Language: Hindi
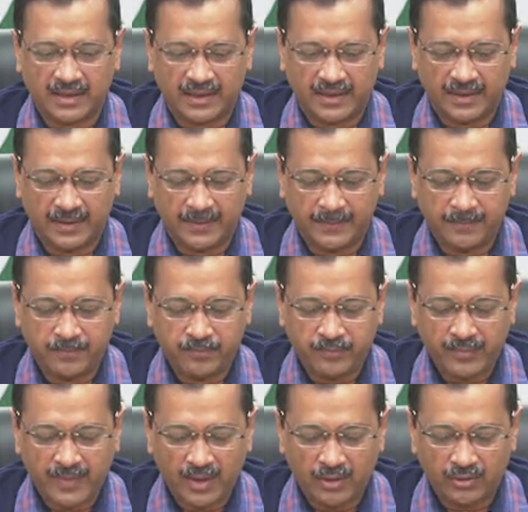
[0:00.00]
हैं
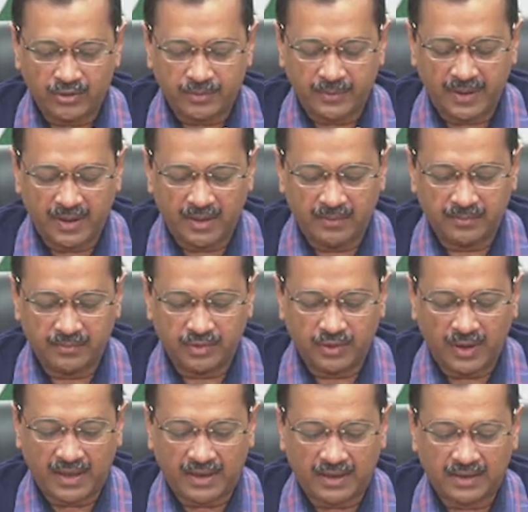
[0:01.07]
उसमें हम
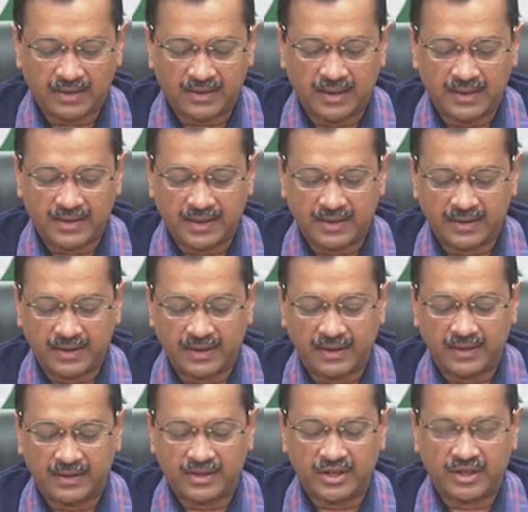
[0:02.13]
द्वारका ले जाते
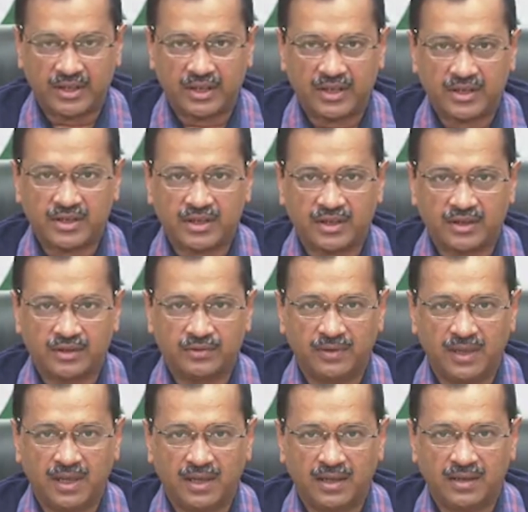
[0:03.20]
हैं ऋषिकेश
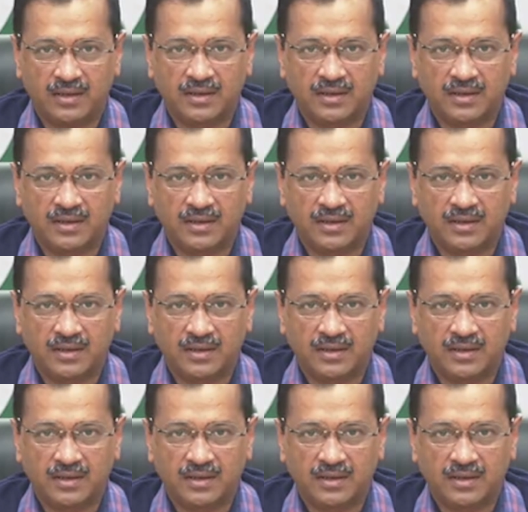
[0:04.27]
हरिद्वार